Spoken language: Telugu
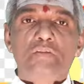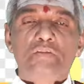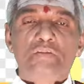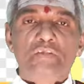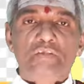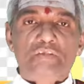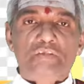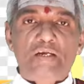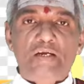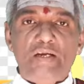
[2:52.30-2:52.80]

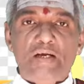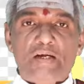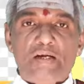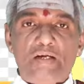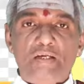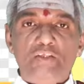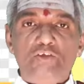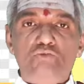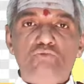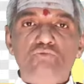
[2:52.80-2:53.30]
తీసుకెళ్ళి
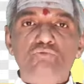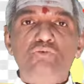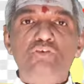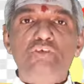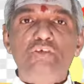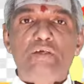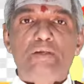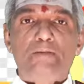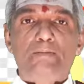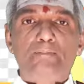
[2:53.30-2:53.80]
అక్కడి నుంచి
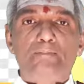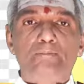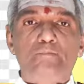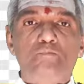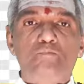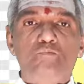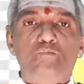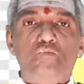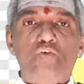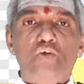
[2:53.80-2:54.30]
చూపించారు
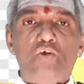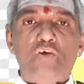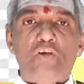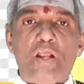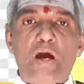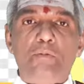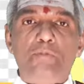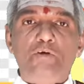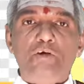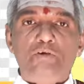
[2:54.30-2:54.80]

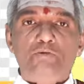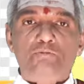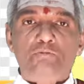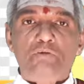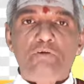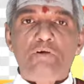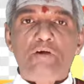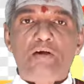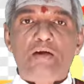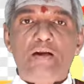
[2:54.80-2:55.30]

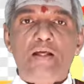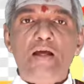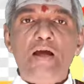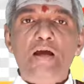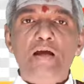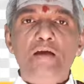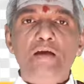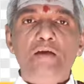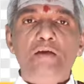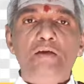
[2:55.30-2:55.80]
రామలక్ష్మణులు అక్కడ
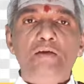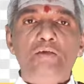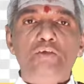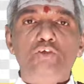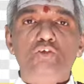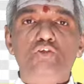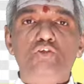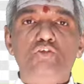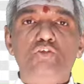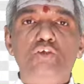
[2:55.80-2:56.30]

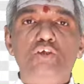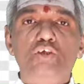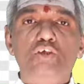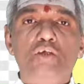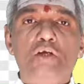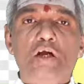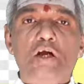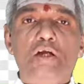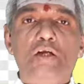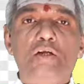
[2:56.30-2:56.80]

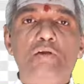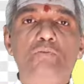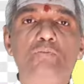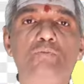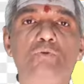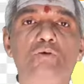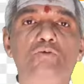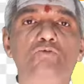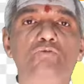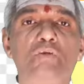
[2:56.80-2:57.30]
నిస్తేజంగా అట్లా
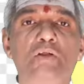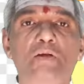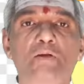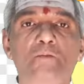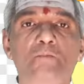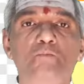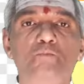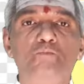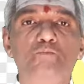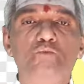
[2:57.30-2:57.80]
పడున్నారు
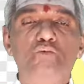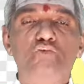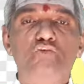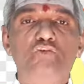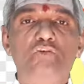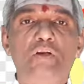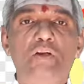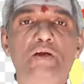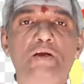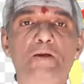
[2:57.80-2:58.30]

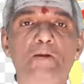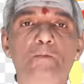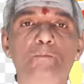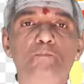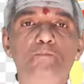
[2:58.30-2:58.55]
నిశ్చలంగా